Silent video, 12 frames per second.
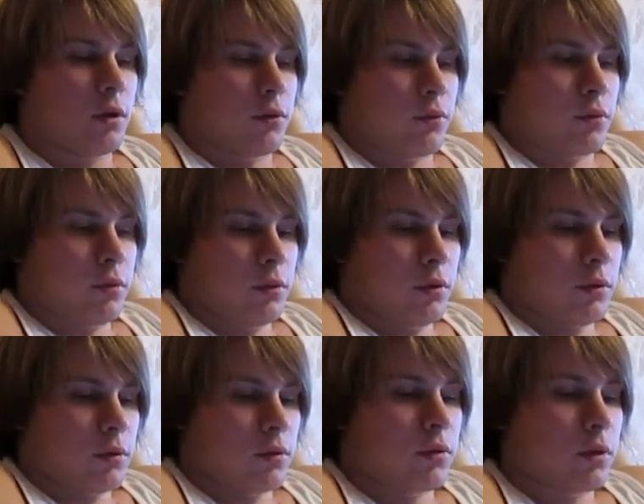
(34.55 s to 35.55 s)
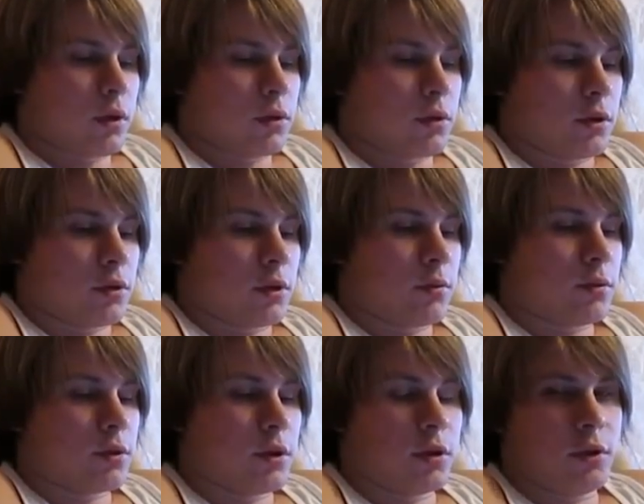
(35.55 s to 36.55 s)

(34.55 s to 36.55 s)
в Google, Google AdSense написать,